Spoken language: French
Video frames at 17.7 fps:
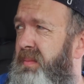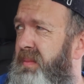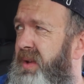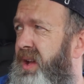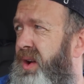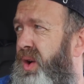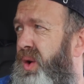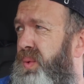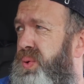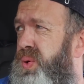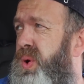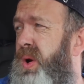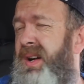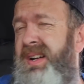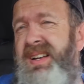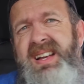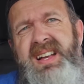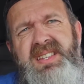mais euh,
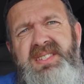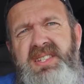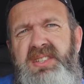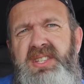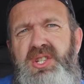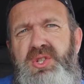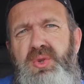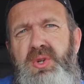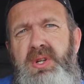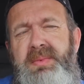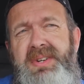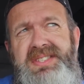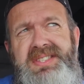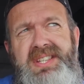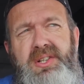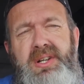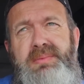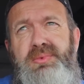c'était chaud, il me
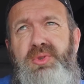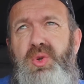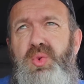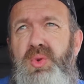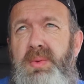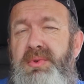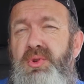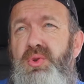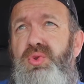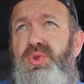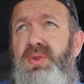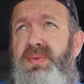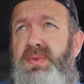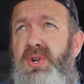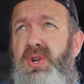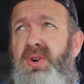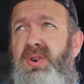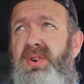restait quand même que 8 minutes de
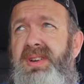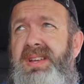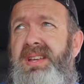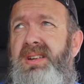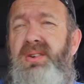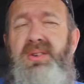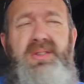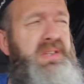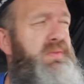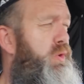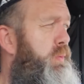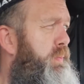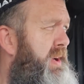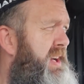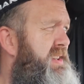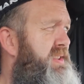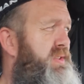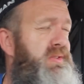volant et euh, niveau
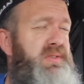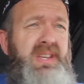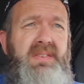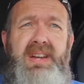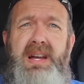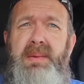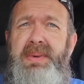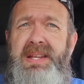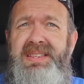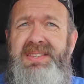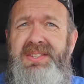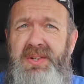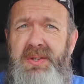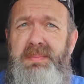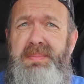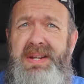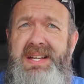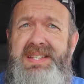place, euh, il y avait à peine
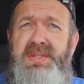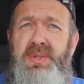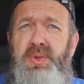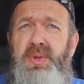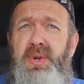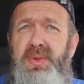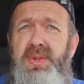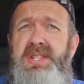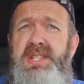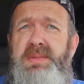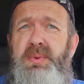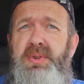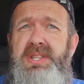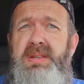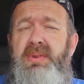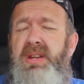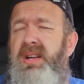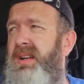30 places encore de
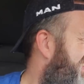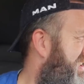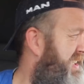disponibles.